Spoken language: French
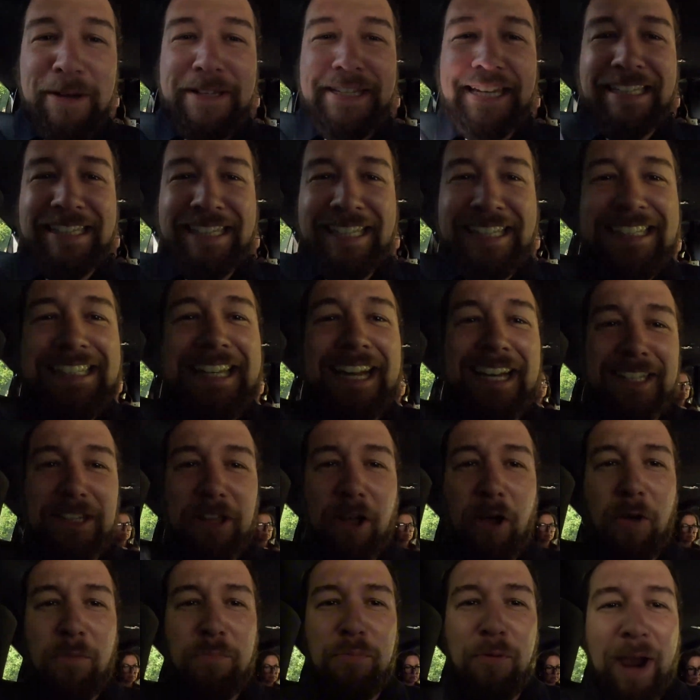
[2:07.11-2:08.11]
un certain
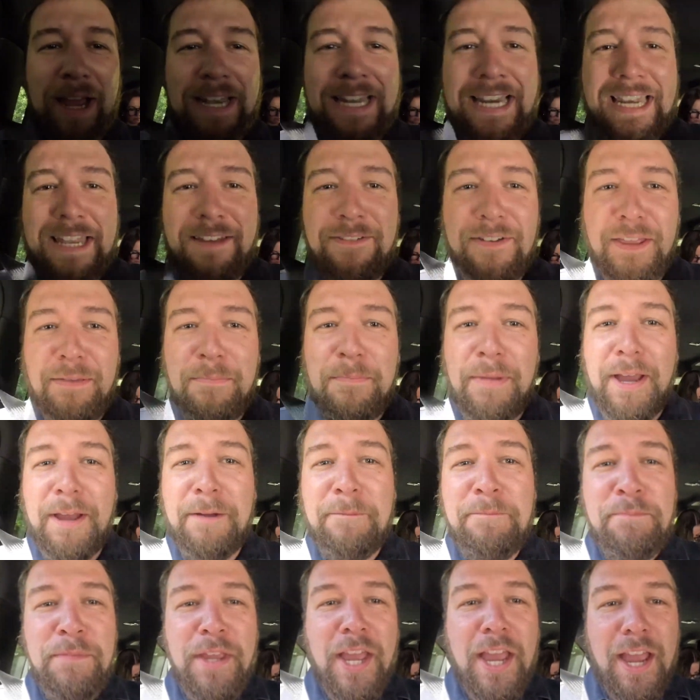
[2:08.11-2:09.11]
standard pour aller à
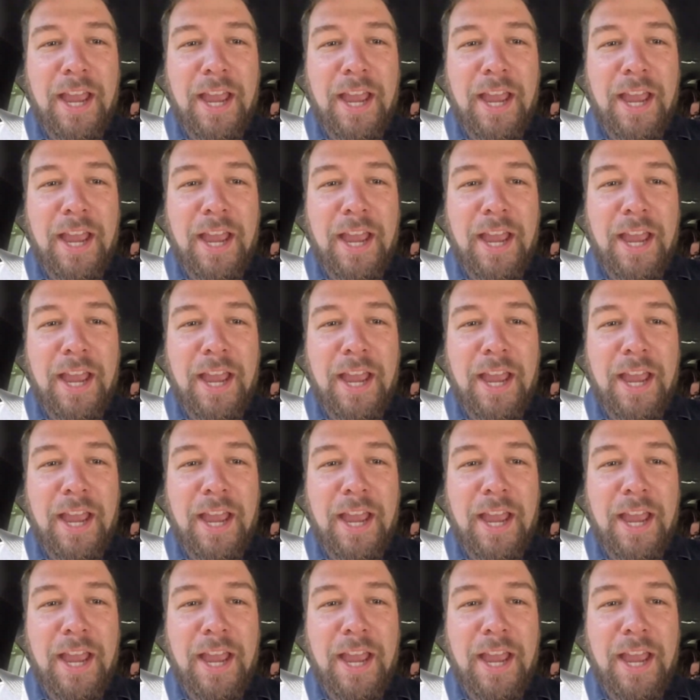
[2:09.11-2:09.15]
l'événement.